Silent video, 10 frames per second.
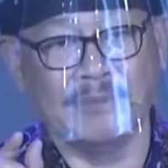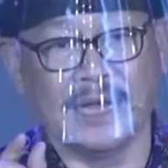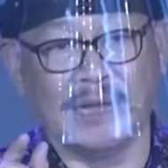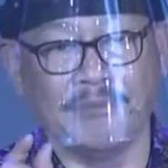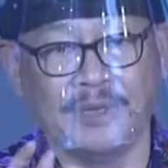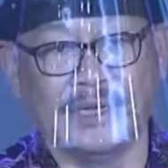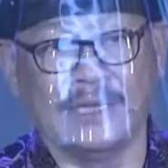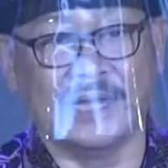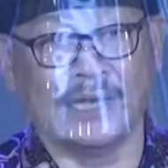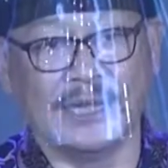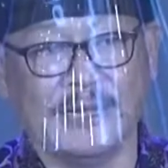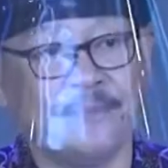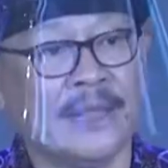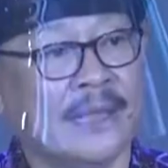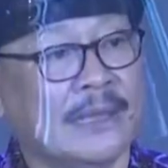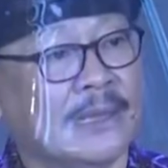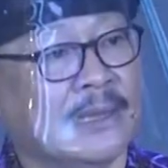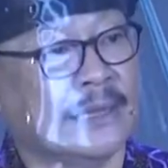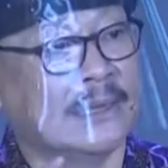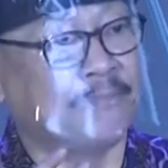mengambil dari
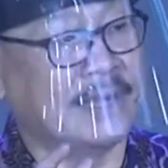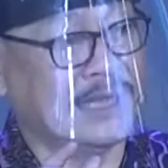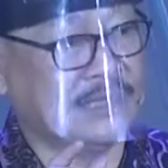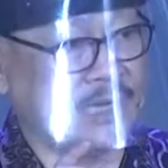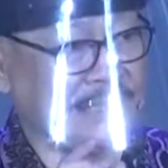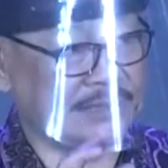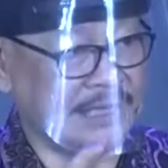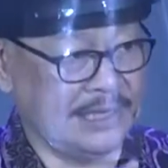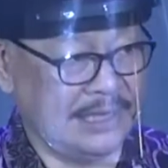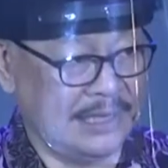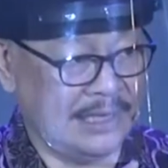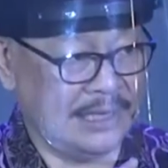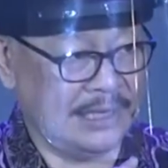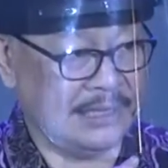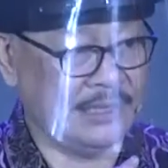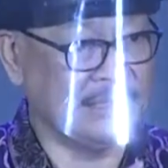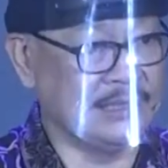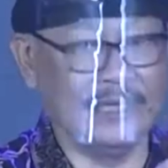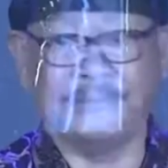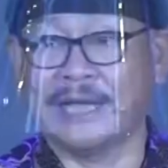eh, pengajaran saya
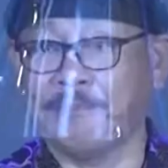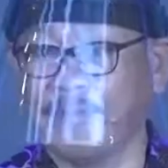di